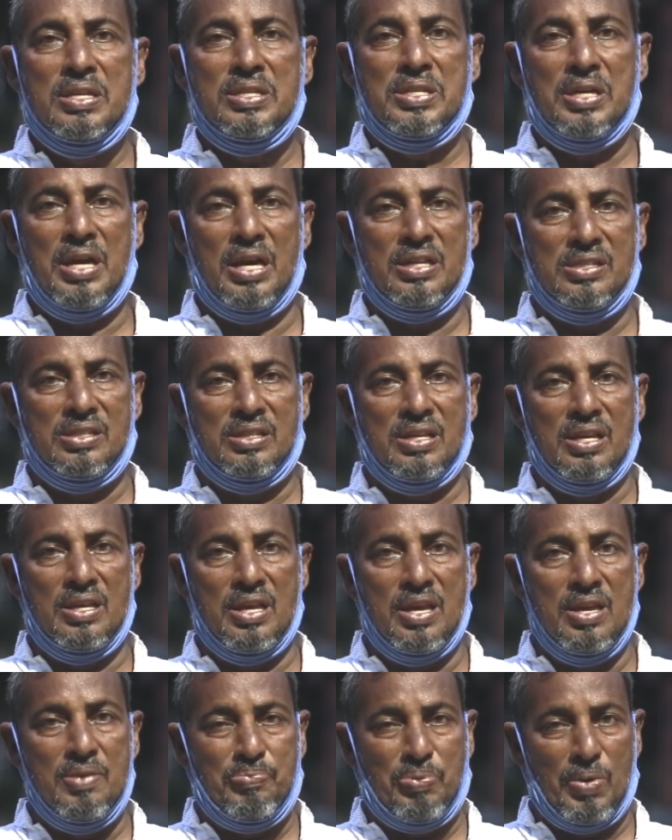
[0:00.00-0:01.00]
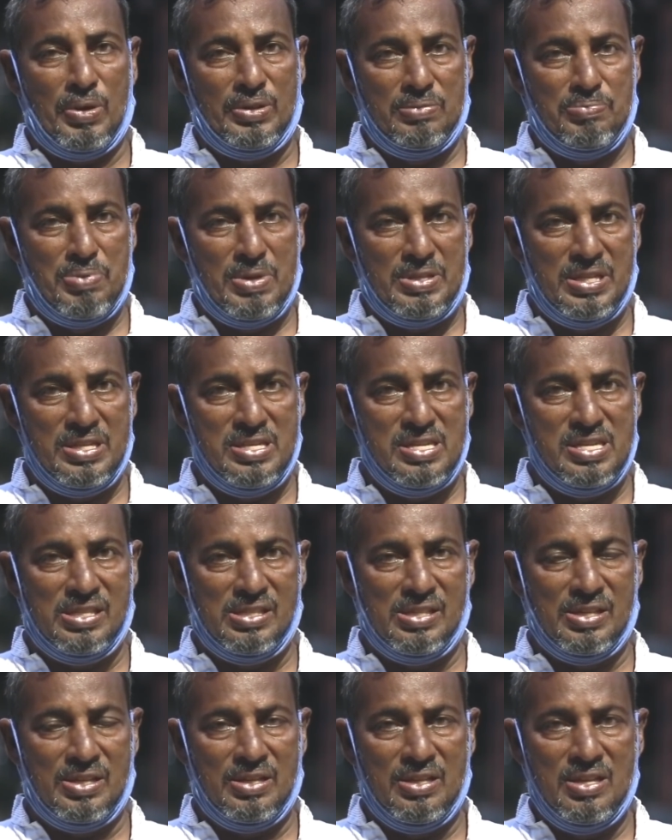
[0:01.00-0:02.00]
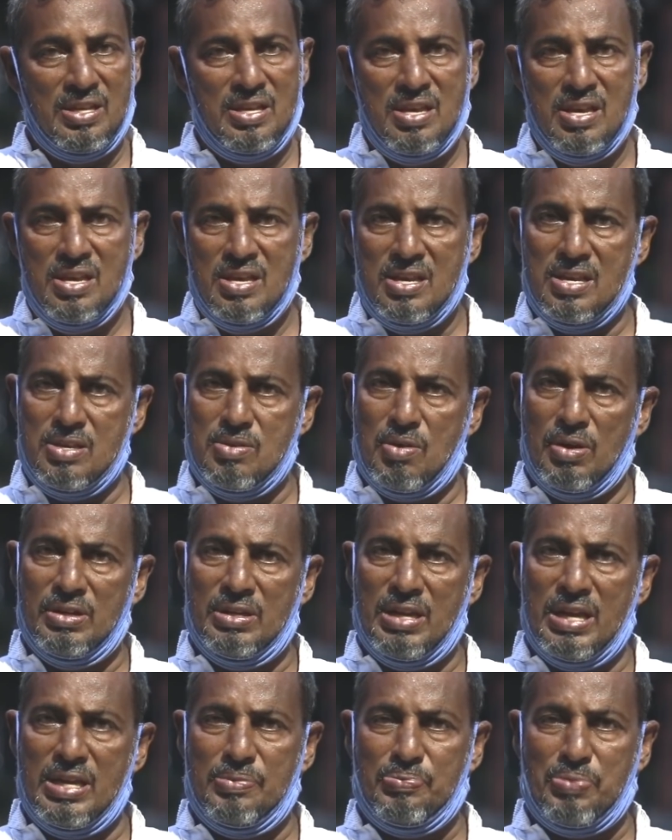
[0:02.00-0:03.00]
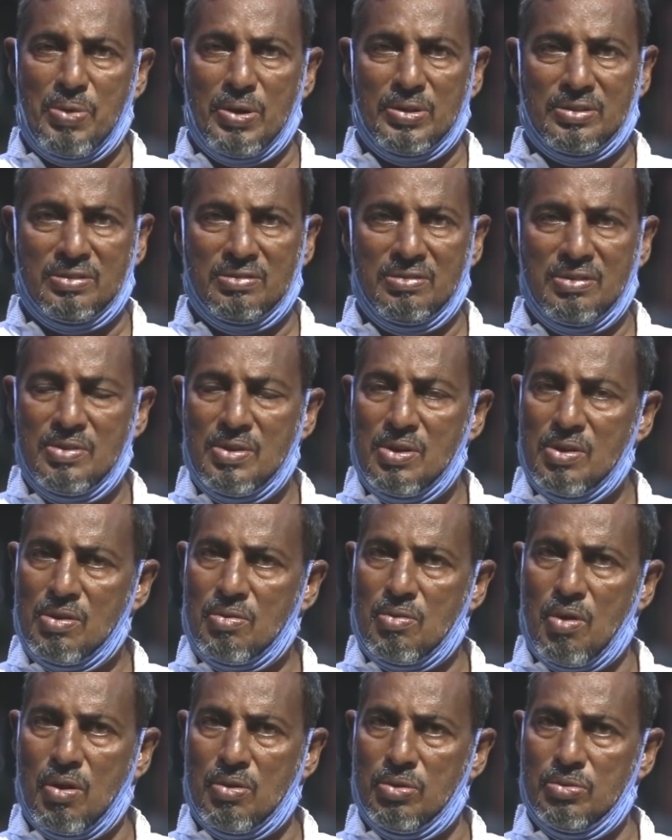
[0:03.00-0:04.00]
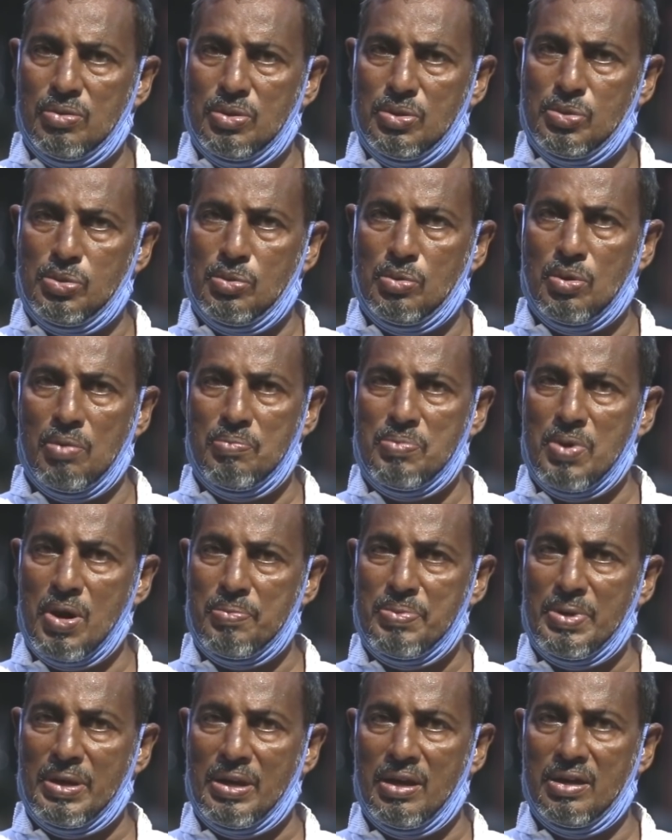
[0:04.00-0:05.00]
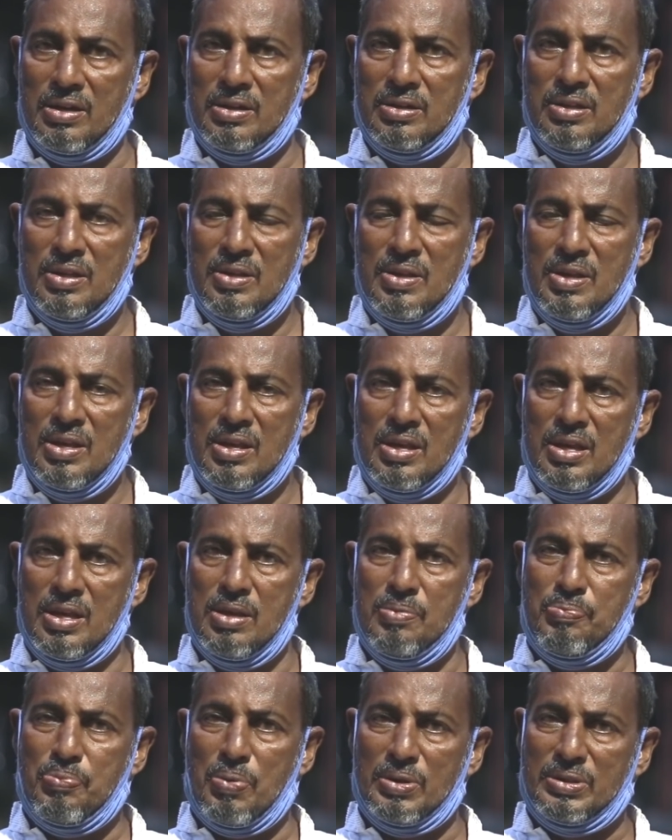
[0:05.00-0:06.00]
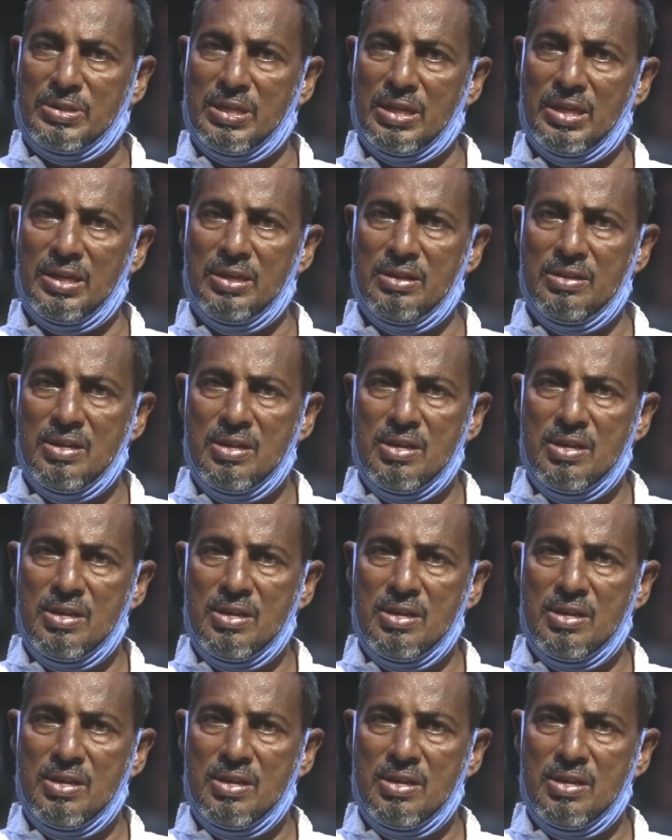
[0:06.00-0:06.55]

সে আজকে এই পথ বেছে নিয়েছে এই অন্যায়ের পথ কখনো সুগম হবে না এই পথের